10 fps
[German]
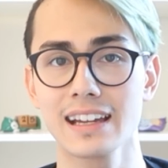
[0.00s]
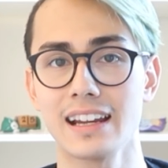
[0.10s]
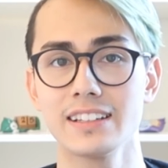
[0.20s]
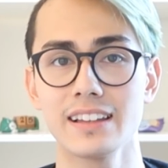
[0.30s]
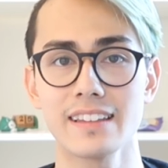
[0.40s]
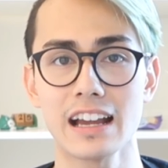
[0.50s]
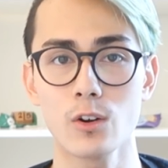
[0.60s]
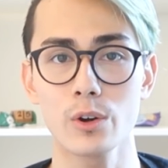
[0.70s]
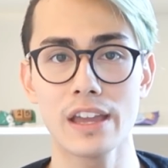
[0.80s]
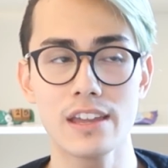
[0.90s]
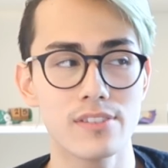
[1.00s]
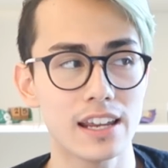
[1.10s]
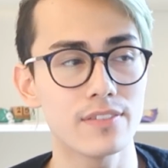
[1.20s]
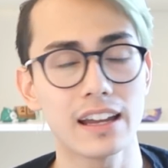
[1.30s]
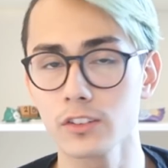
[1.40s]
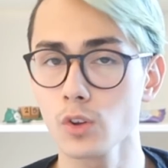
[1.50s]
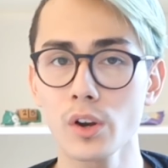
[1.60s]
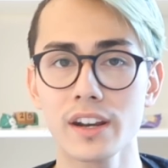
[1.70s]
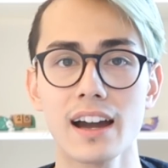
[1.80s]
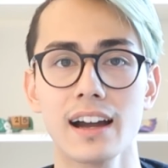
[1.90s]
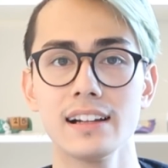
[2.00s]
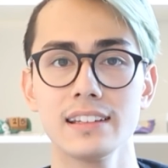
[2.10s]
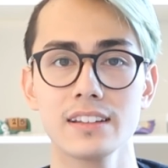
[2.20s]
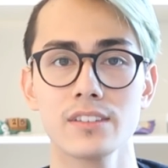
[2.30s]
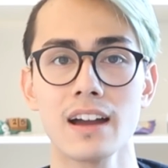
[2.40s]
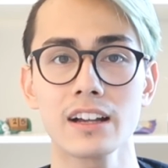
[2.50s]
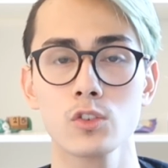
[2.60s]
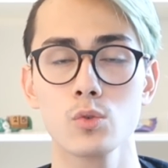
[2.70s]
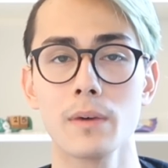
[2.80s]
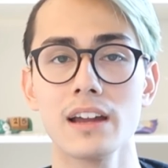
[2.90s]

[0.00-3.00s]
kann ich dann sagen, okay, vielleicht war das doch ein nachhaltiges Wachstum.